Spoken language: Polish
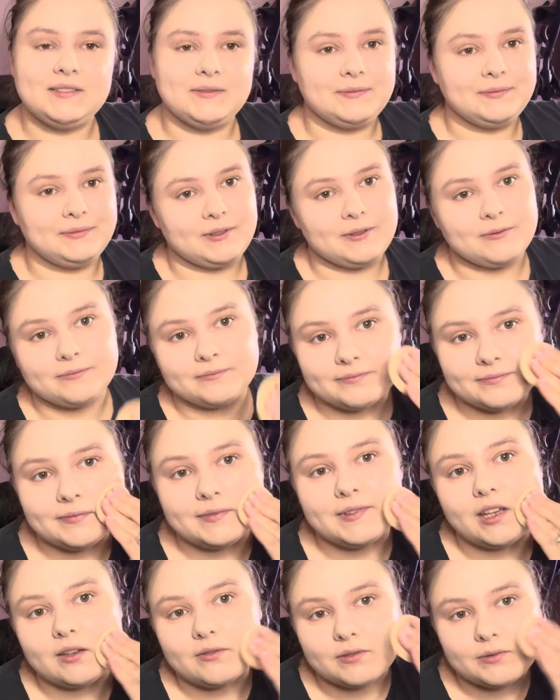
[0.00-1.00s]
No,
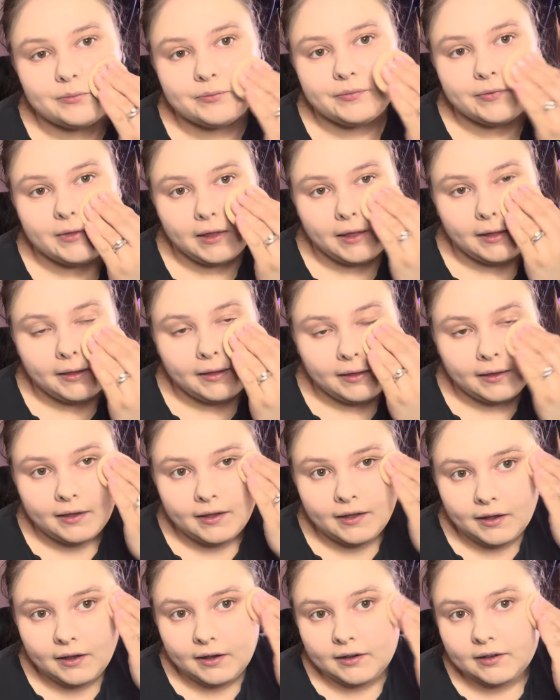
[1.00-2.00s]
nie wiem.
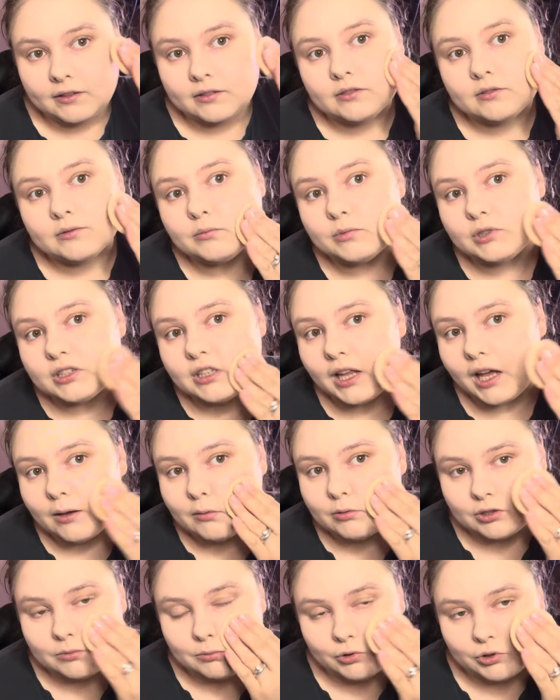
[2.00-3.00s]
Myślałam,
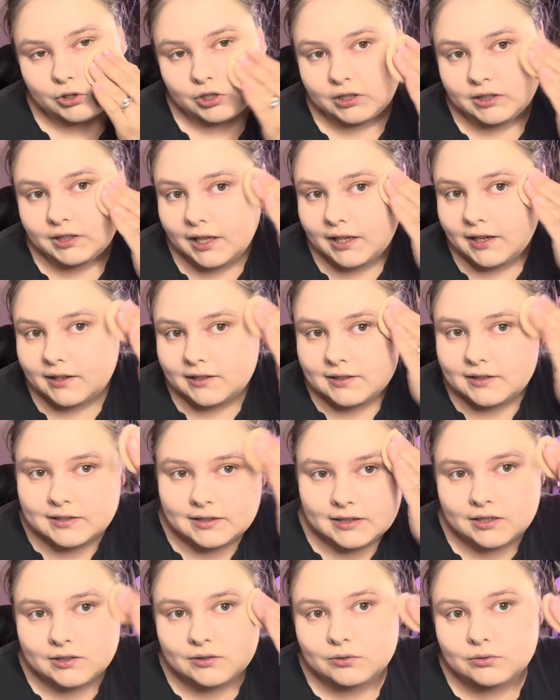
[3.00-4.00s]
że może teraz,
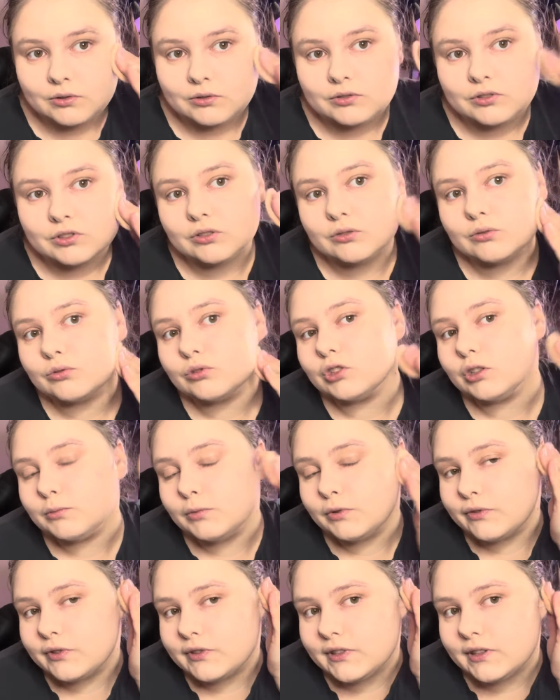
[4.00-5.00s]
stresując się
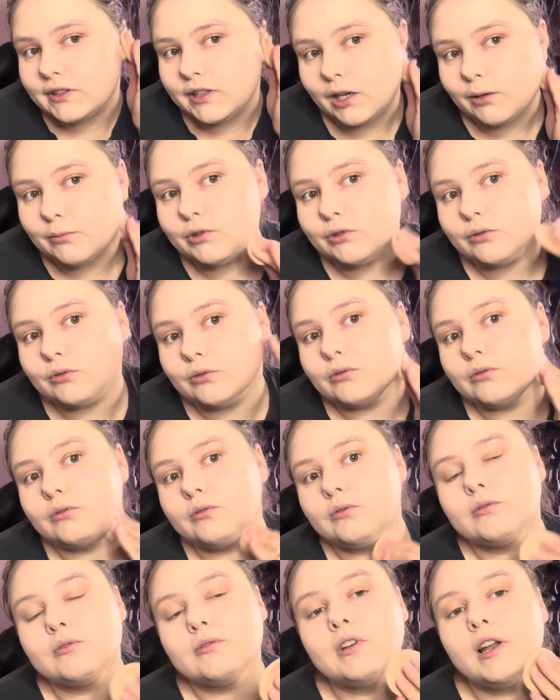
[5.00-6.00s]
różnymi wizytami u,
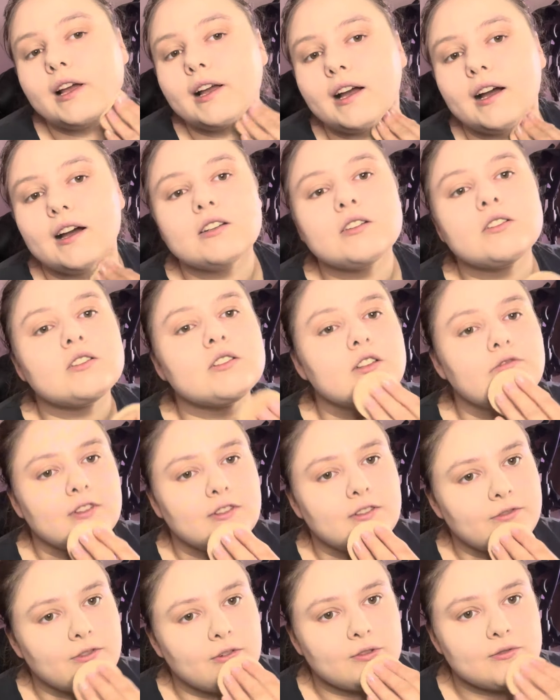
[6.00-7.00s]
u lekarzy i
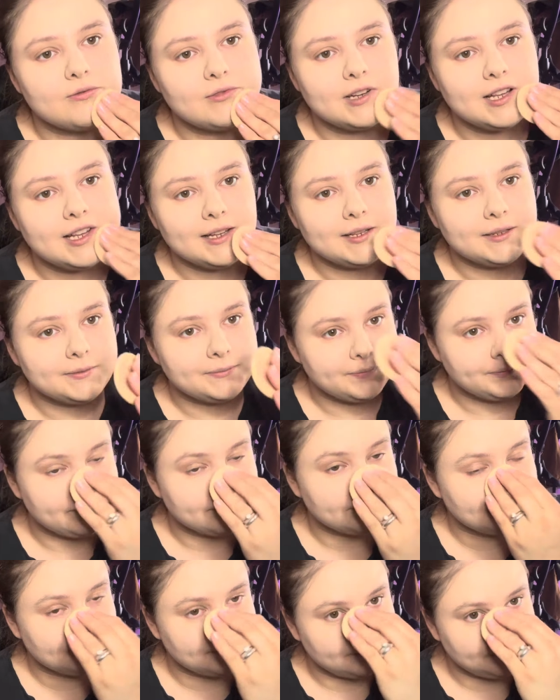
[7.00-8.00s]
w ogóle
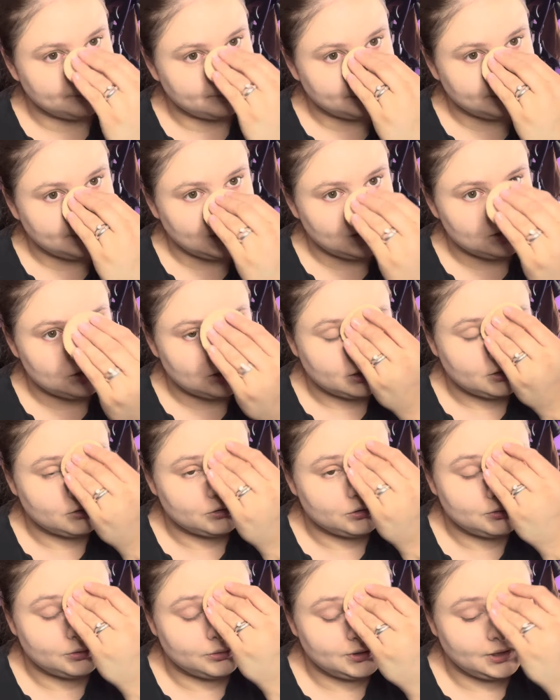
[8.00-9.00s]
mm, też
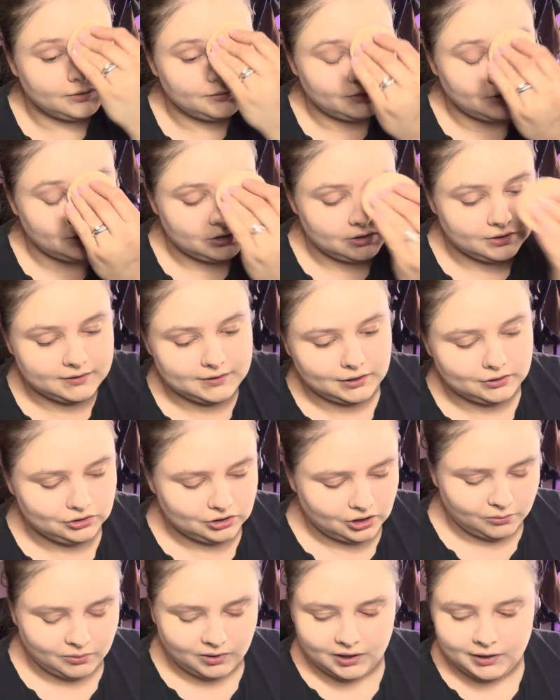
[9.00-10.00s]
jakoś to tam, wiecie,
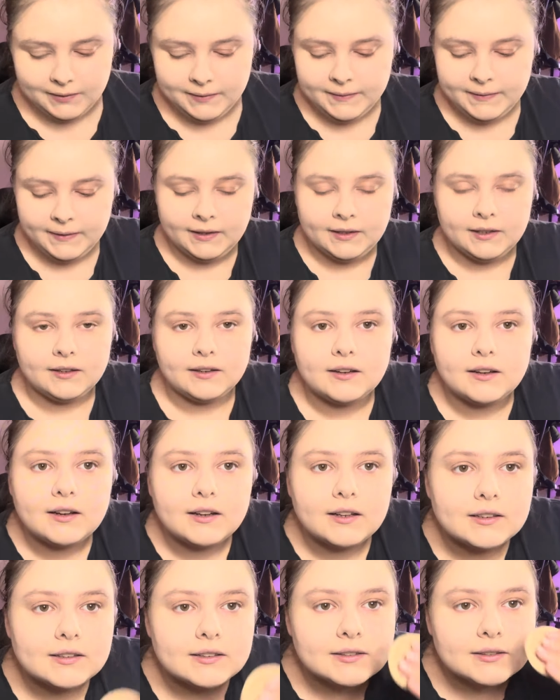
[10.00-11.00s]
zadziała,
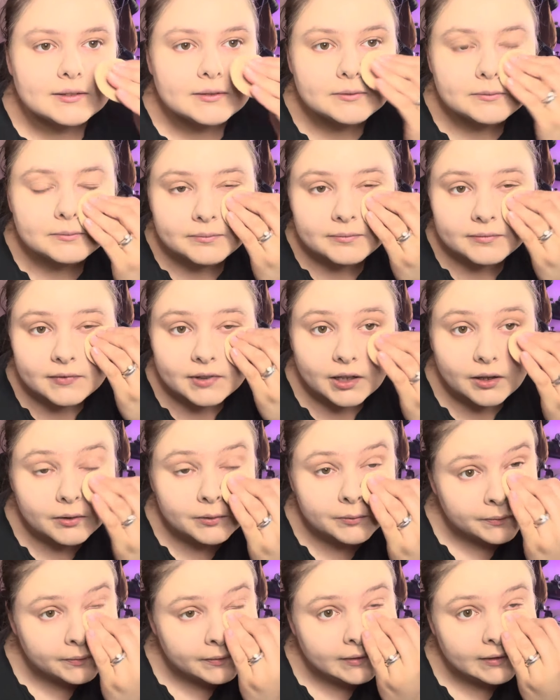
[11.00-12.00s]
ale nie.
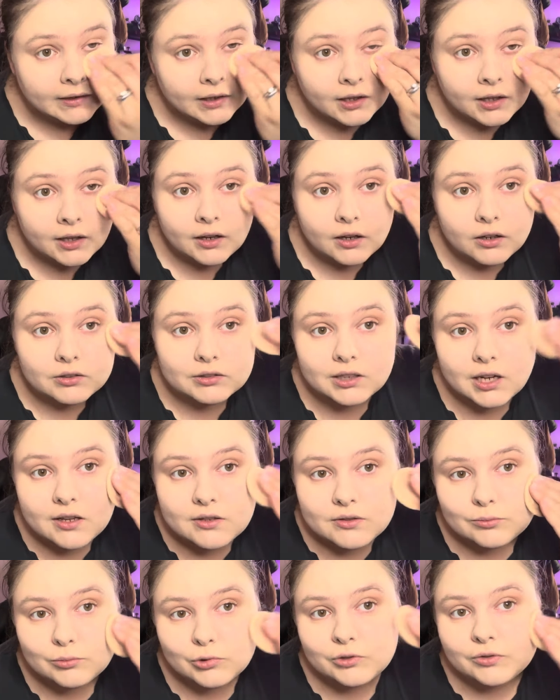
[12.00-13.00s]
Od
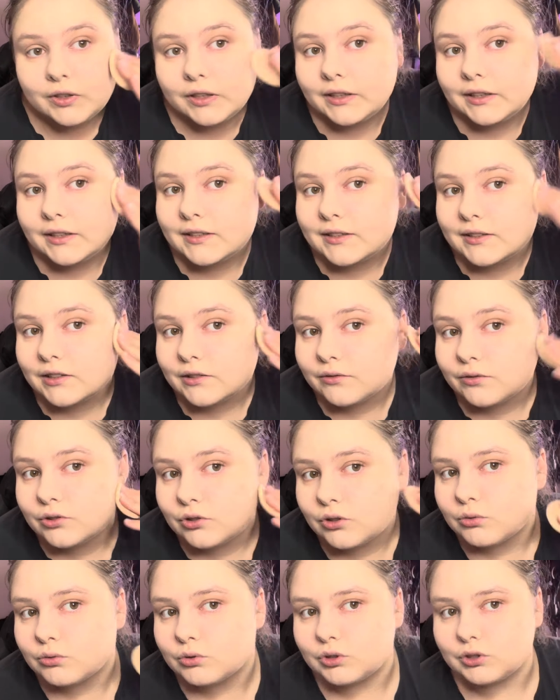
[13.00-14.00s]
razu mówię, nie jestem w
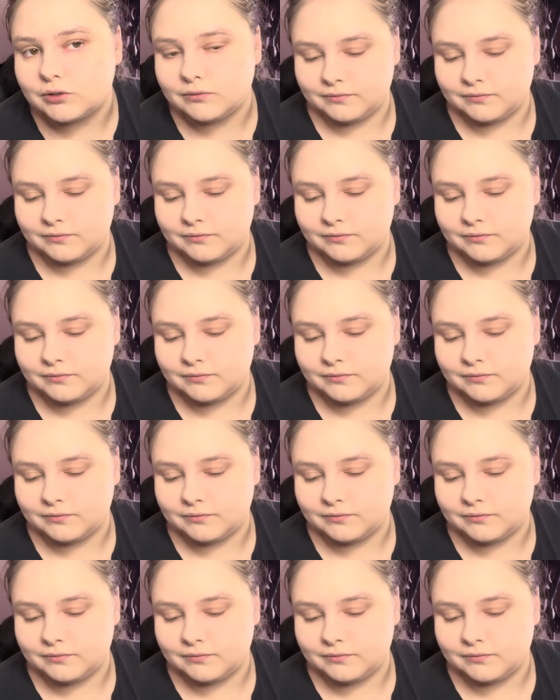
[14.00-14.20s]
ciąży.